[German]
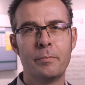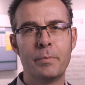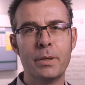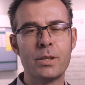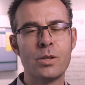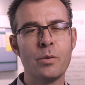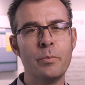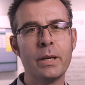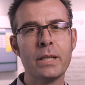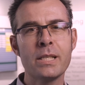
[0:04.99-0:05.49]

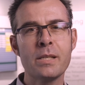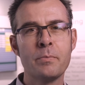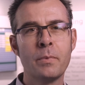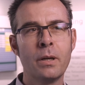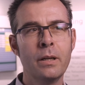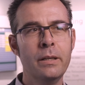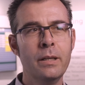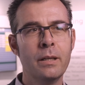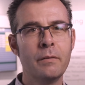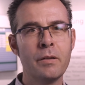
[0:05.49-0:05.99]
Bin zum
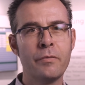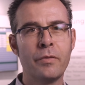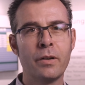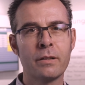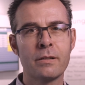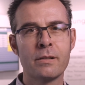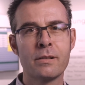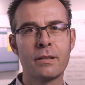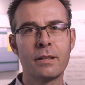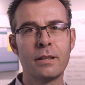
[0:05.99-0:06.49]
ersten Mal hier, wir
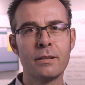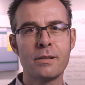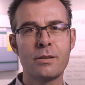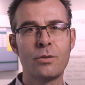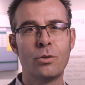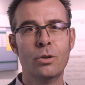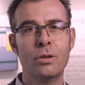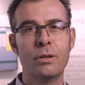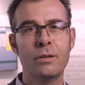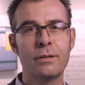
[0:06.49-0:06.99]
fanden es ganz
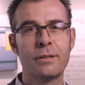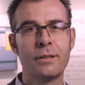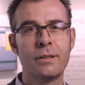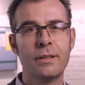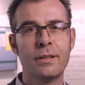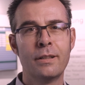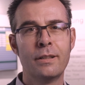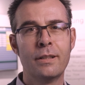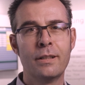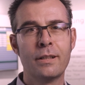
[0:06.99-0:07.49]
toll,
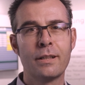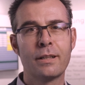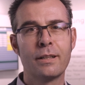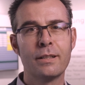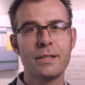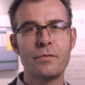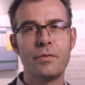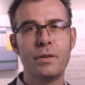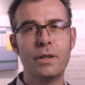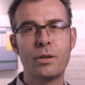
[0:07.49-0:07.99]

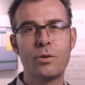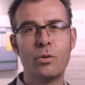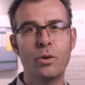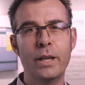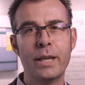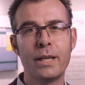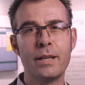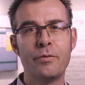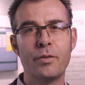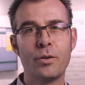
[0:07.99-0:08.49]
ganz viele
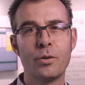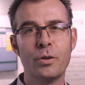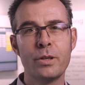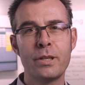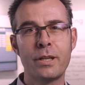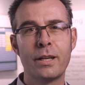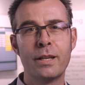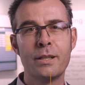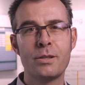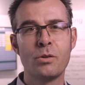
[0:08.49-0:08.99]
Kollegen von
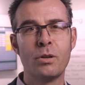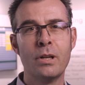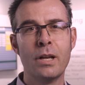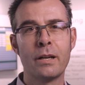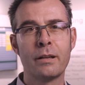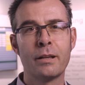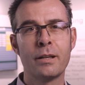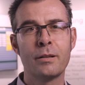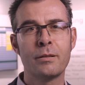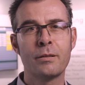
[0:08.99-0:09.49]
euch
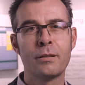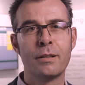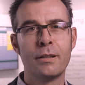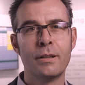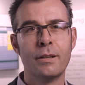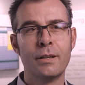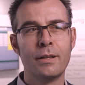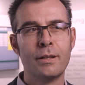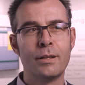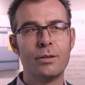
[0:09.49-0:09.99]
kennenzulernen
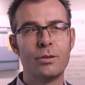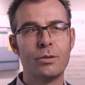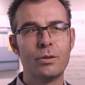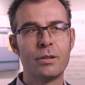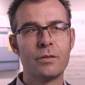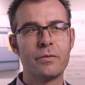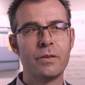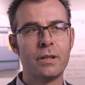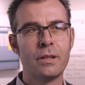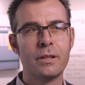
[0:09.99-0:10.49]

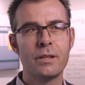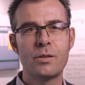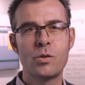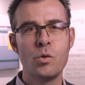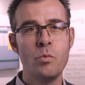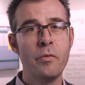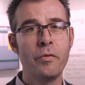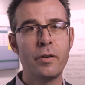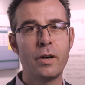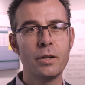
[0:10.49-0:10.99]
und war eine
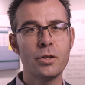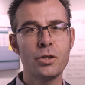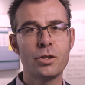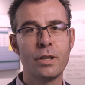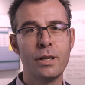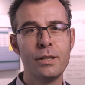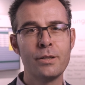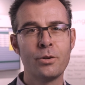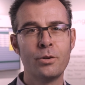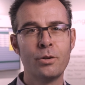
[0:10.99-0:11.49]
super
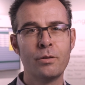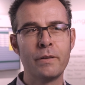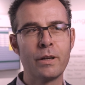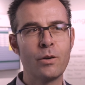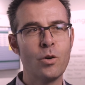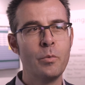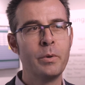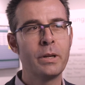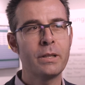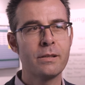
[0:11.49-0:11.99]
Veranstaltung. Wir
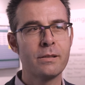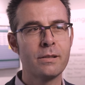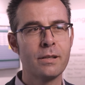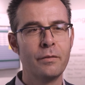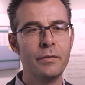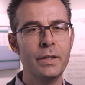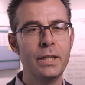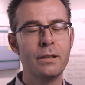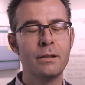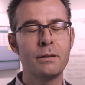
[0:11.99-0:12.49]
kommen nächstes
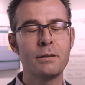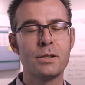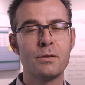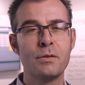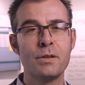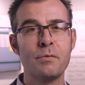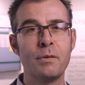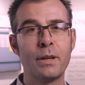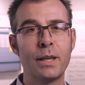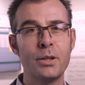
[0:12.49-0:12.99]
Jahr wieder, das
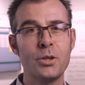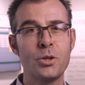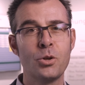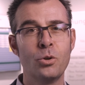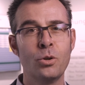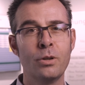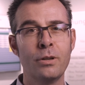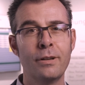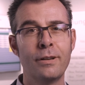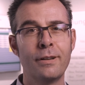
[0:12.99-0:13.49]
wissen wir jetzt
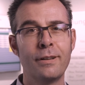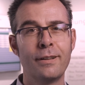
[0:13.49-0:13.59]
schon.